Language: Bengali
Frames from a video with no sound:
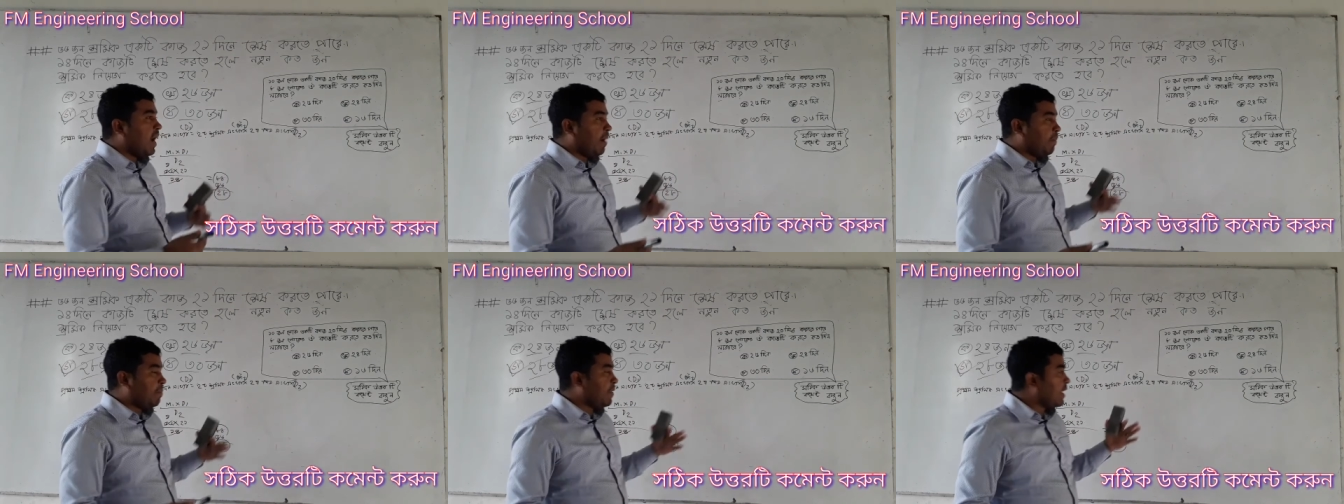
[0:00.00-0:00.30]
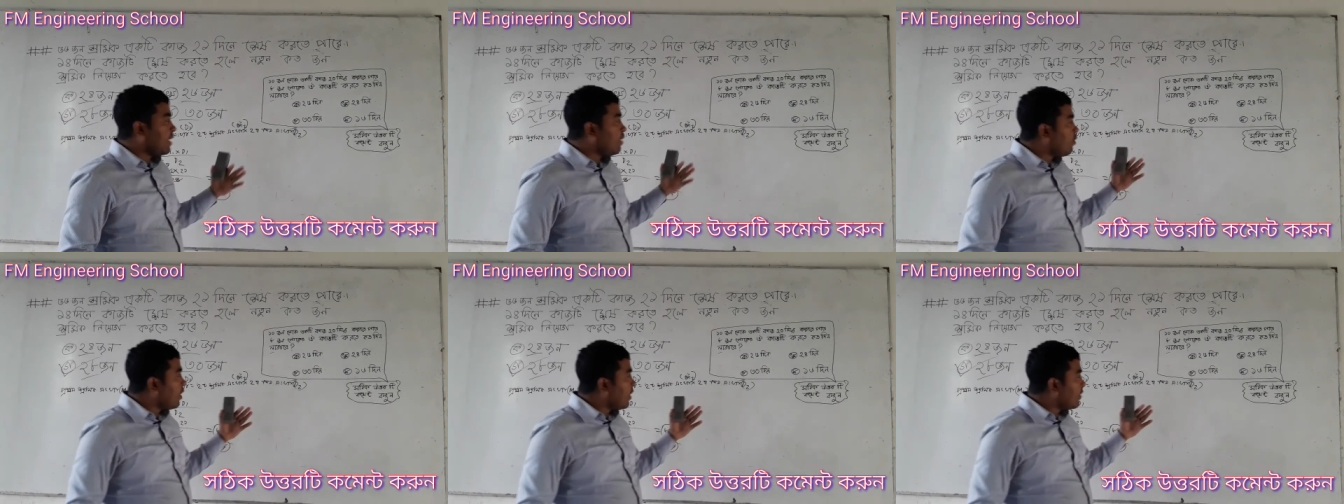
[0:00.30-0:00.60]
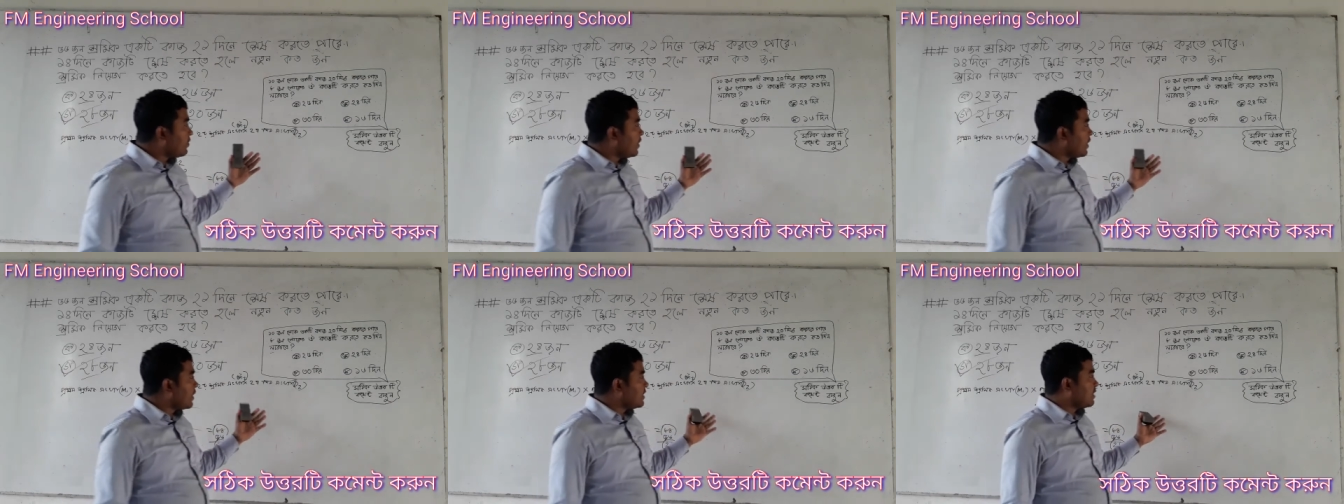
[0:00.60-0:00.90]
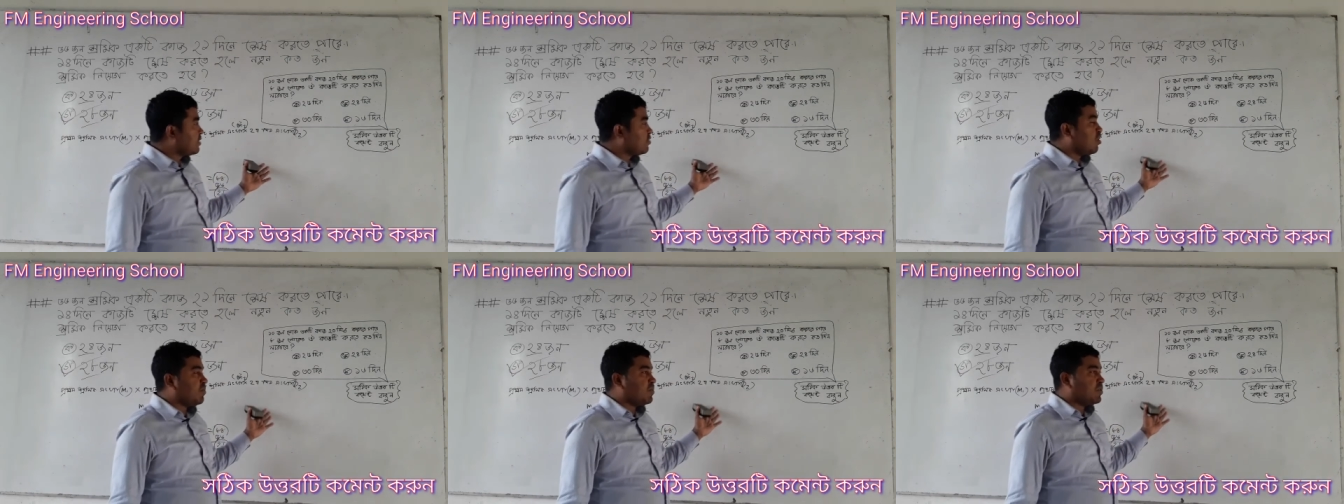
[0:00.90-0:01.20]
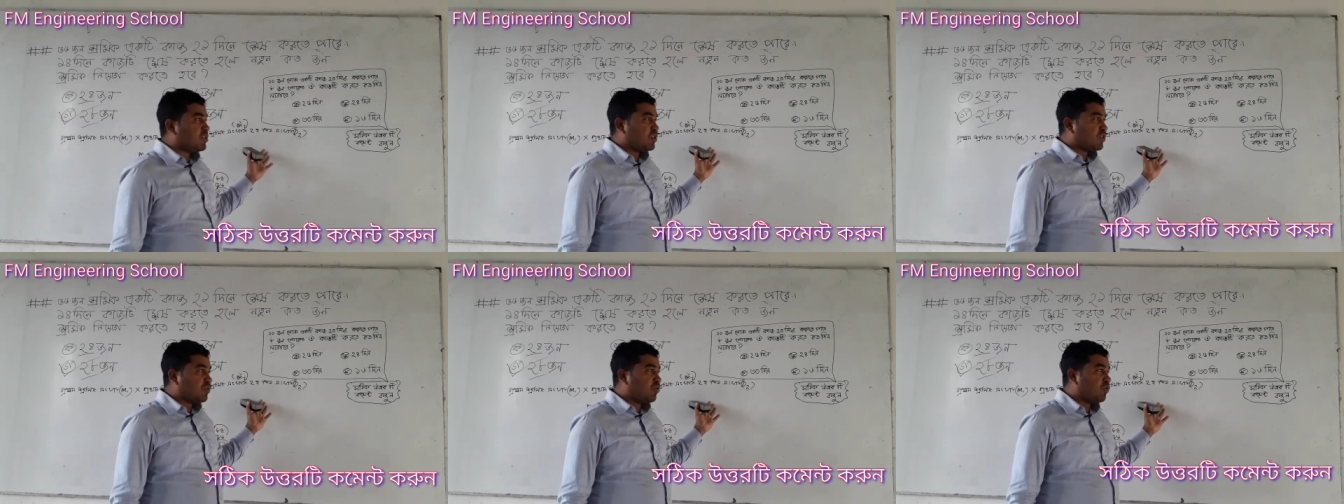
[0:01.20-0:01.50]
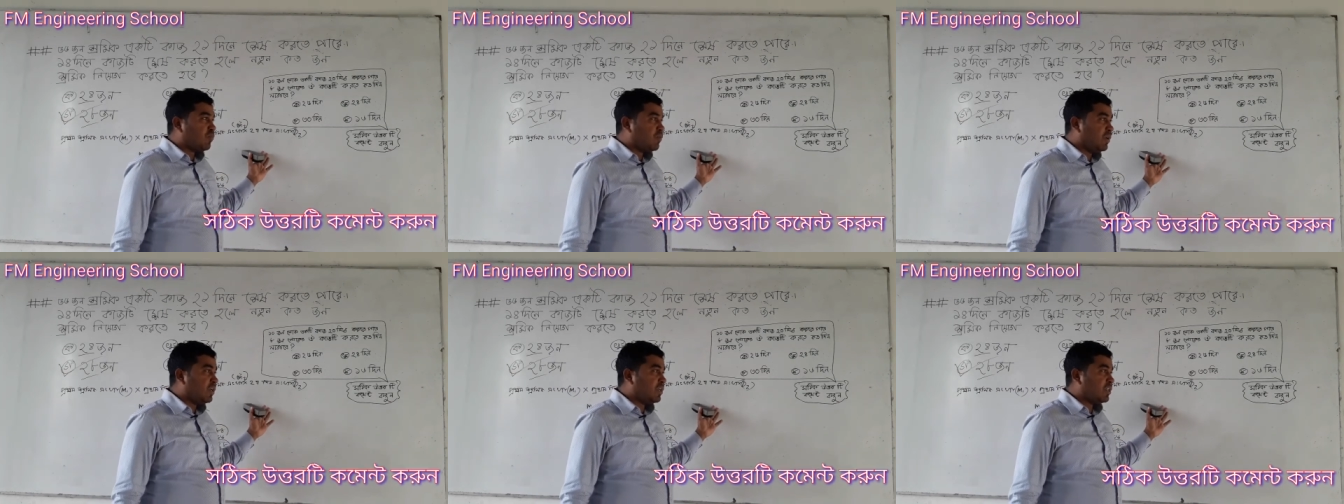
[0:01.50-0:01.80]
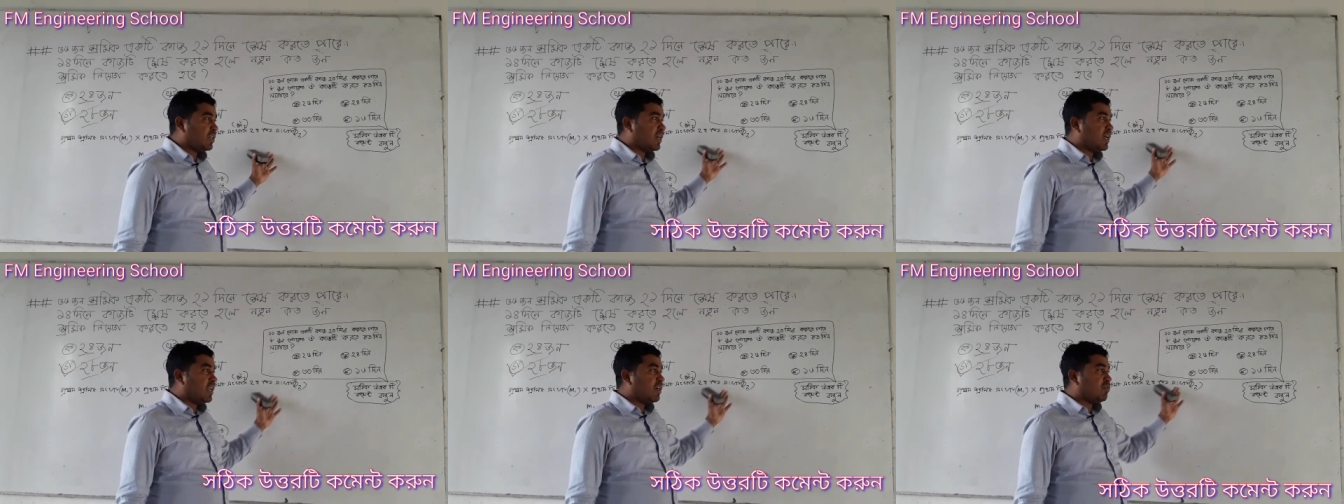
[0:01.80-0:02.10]
আপনারা ওখান থেকে যে কমেন্টসটি করবেন
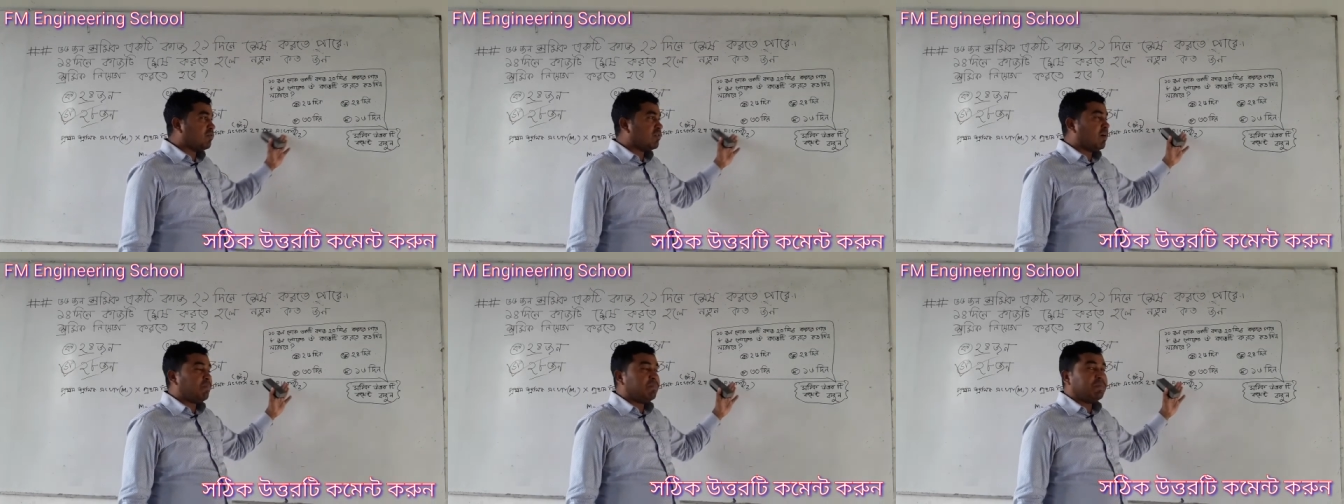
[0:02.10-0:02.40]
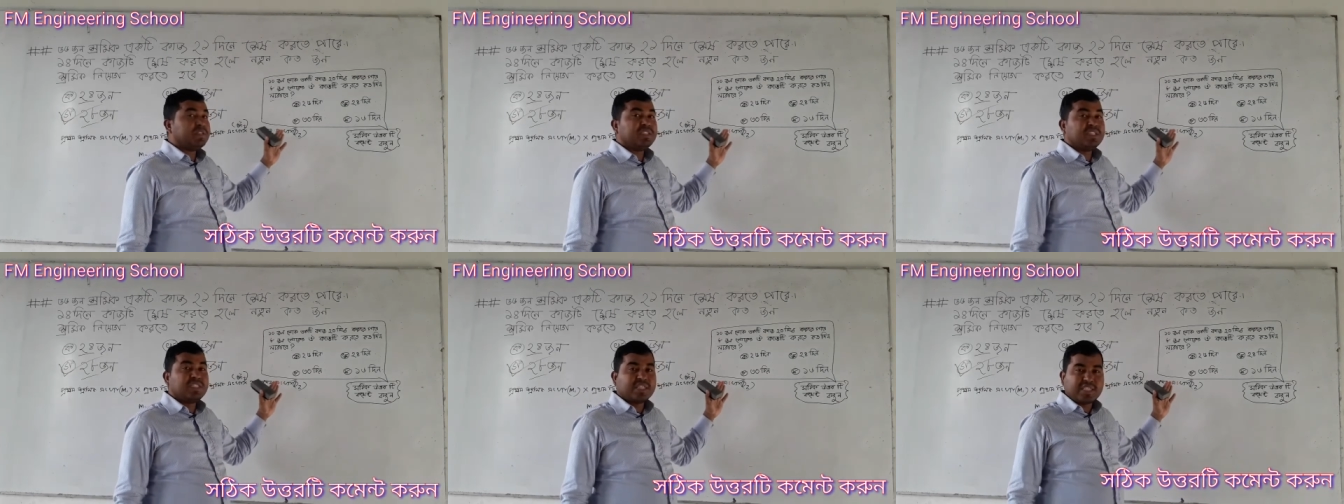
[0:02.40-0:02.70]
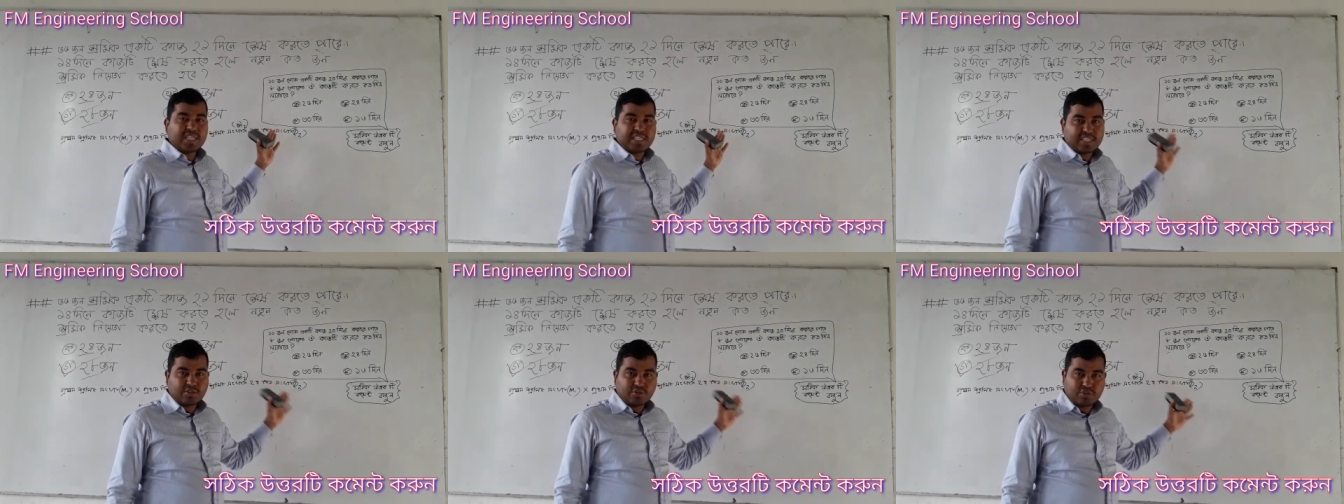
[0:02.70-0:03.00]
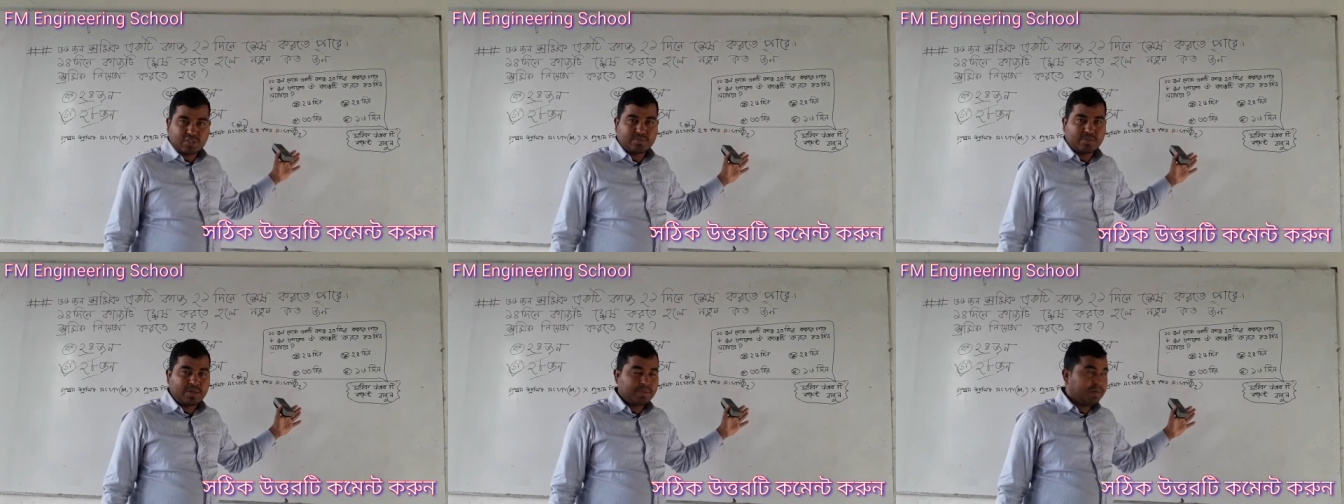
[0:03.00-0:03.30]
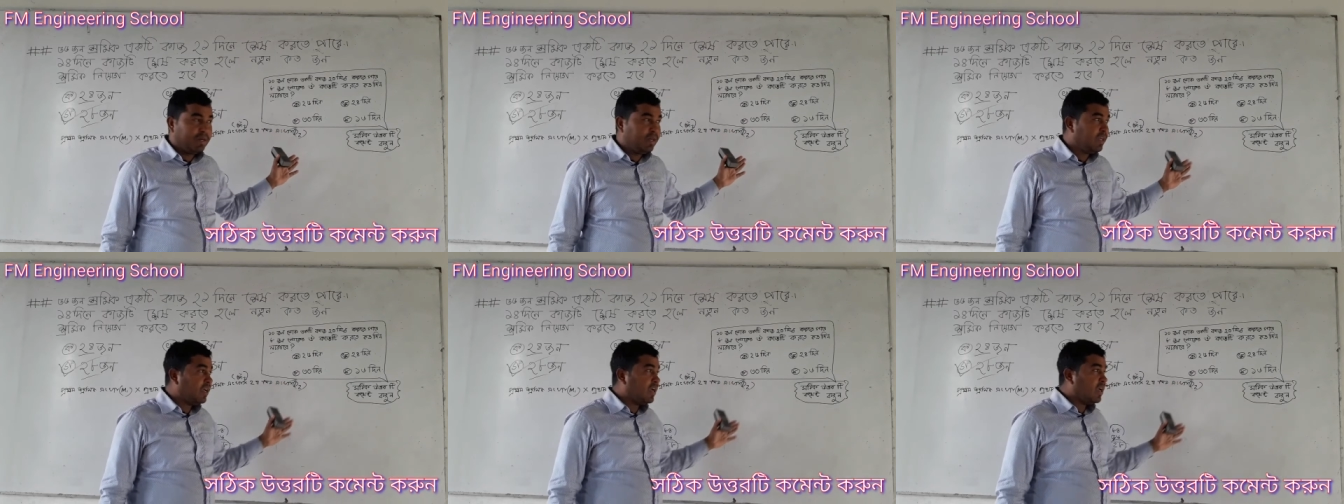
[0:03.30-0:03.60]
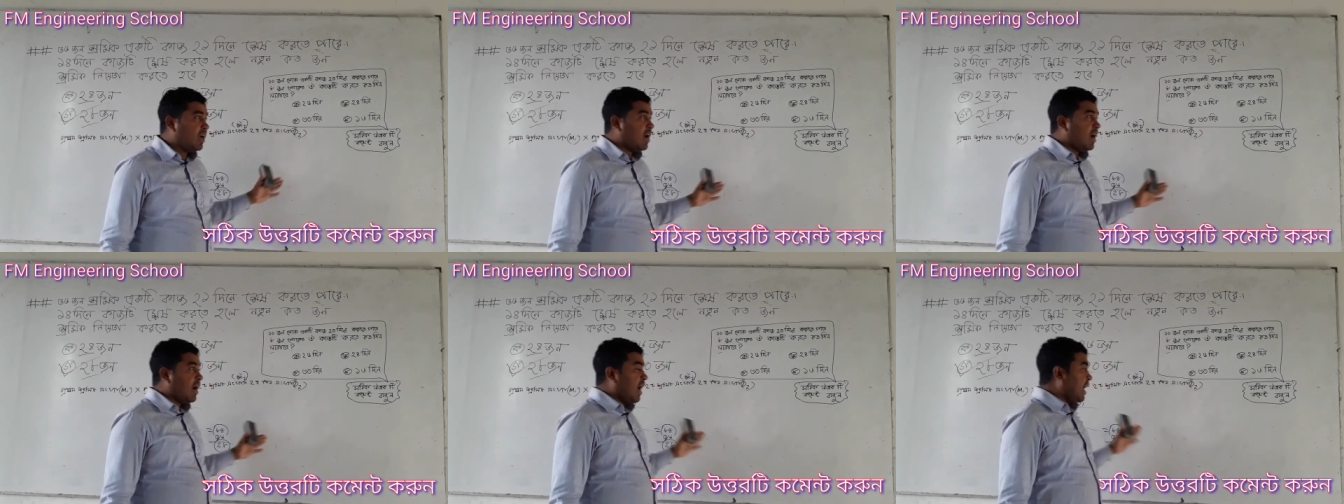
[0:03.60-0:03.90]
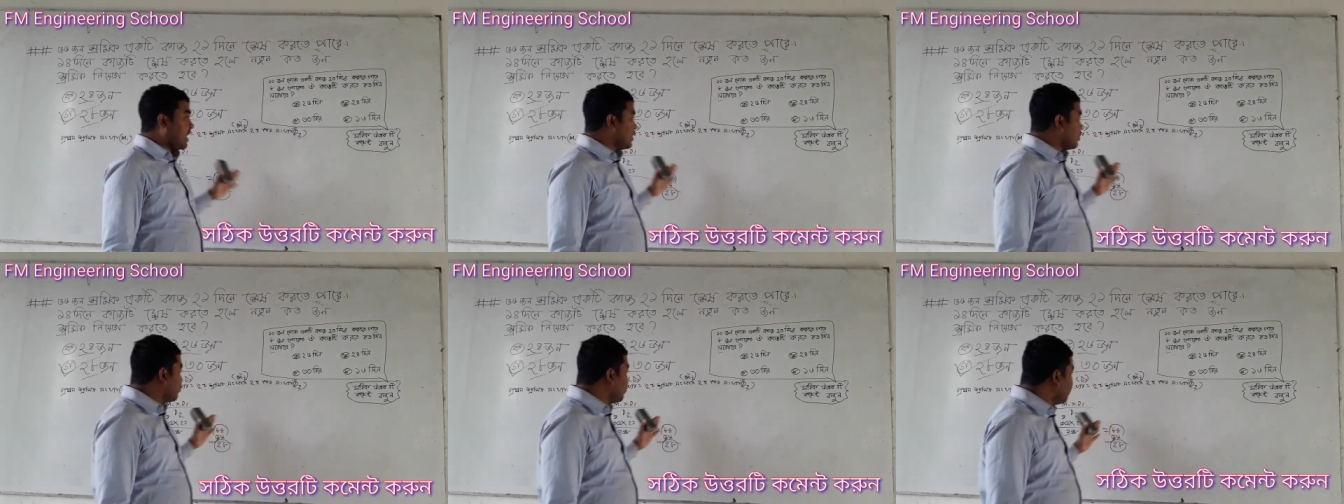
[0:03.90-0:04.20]
সেখানে কিন্তু আপনি নিজেকে যাচাই করতে পারবেন
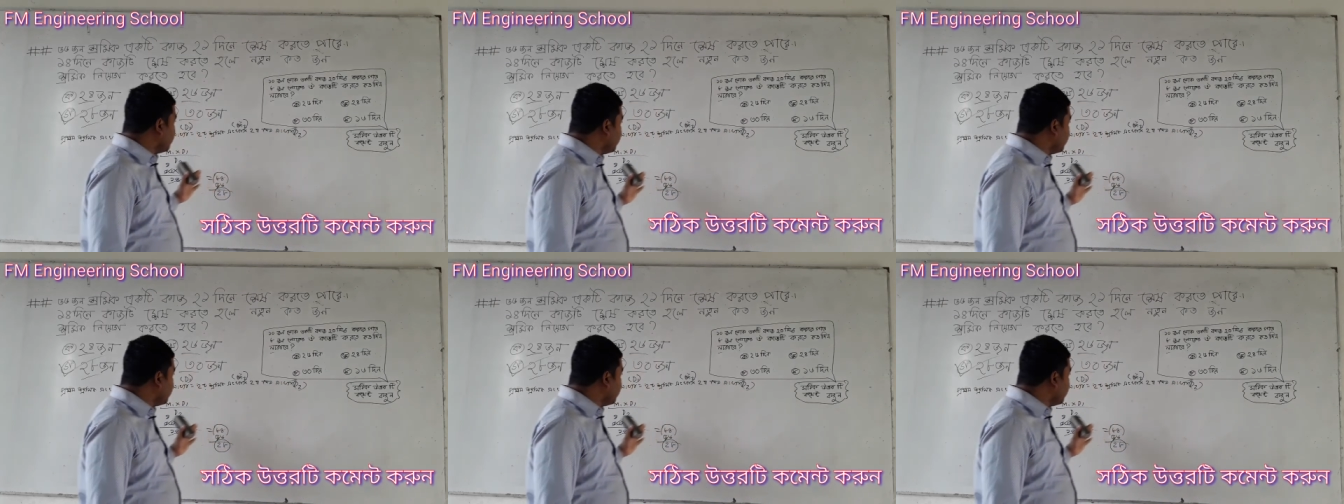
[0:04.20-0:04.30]
আশা করি